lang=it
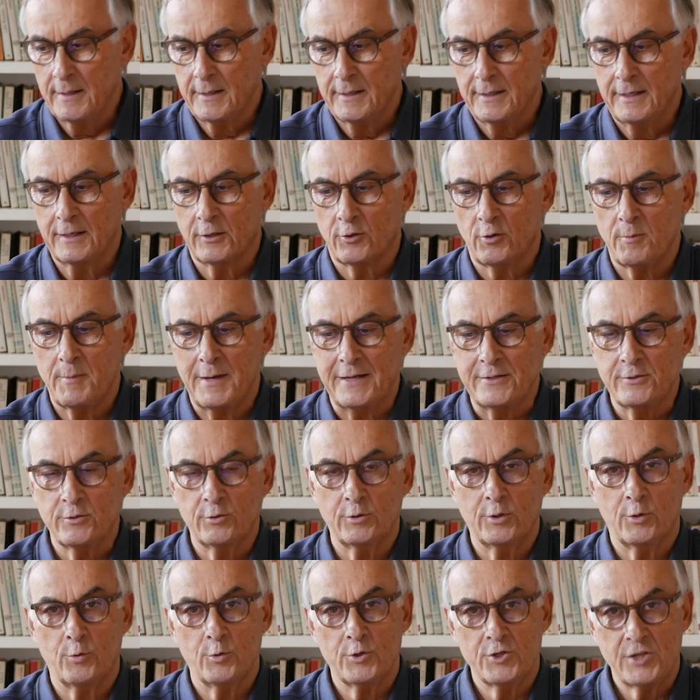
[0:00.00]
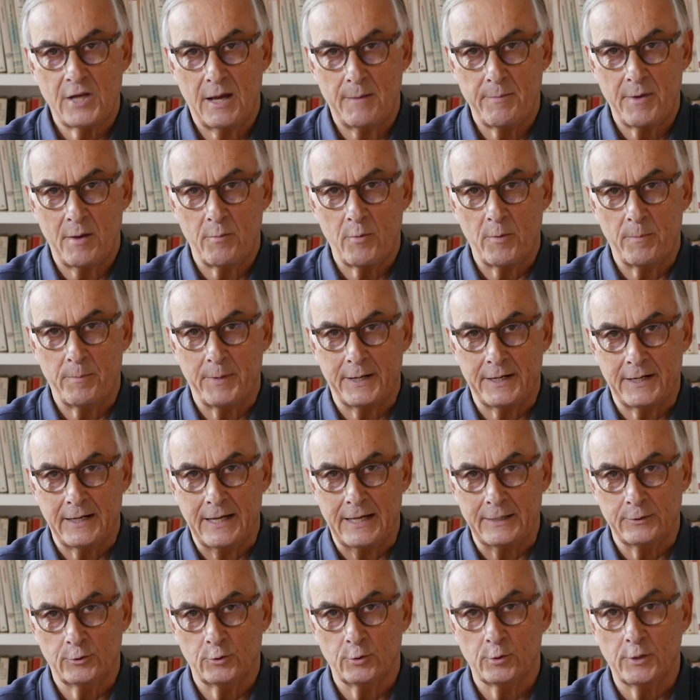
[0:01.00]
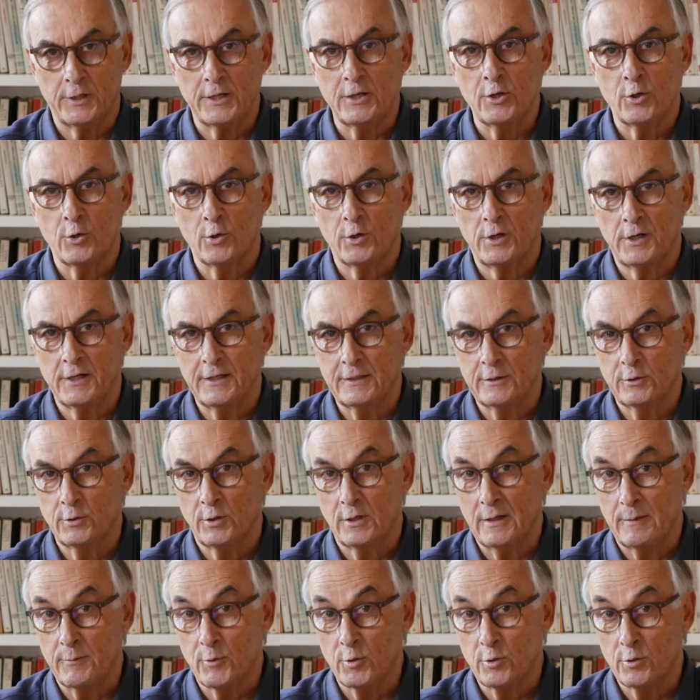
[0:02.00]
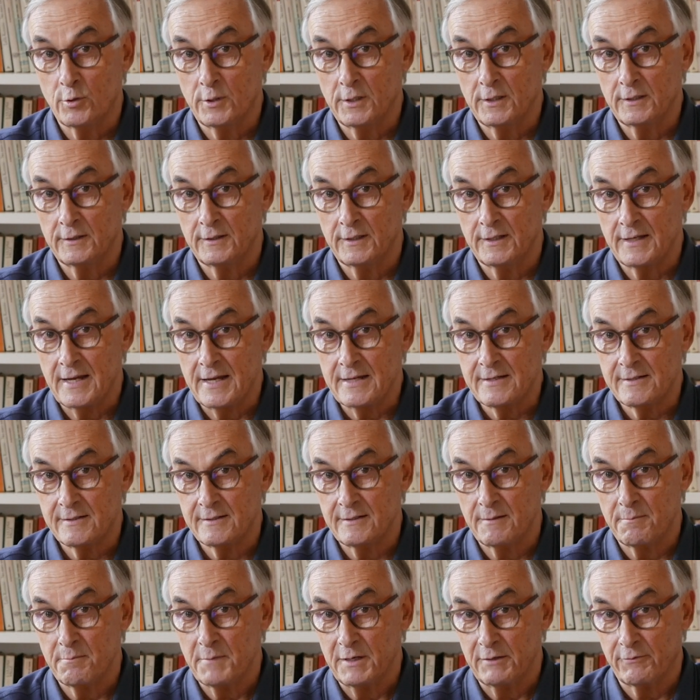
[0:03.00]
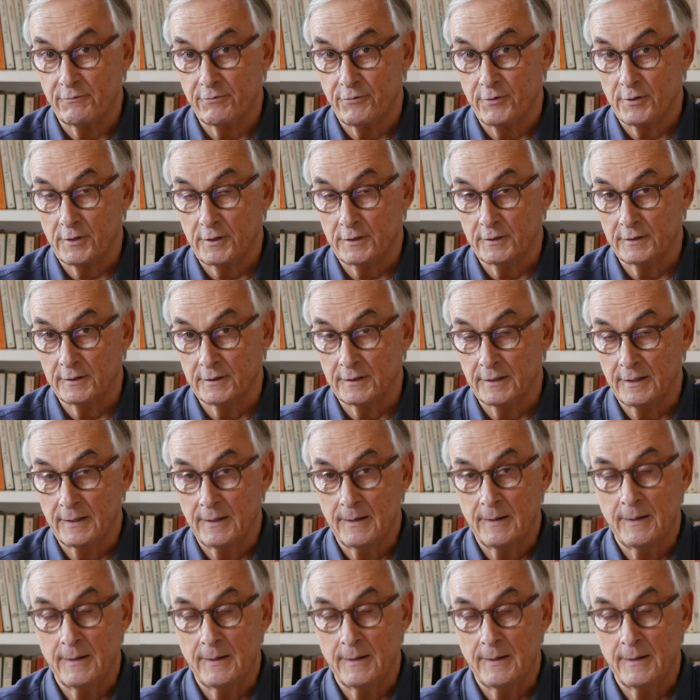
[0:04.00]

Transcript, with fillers: il romanzo di cui già abbiamo parlato, Rincorrendo l'amore di Nancy Mitford,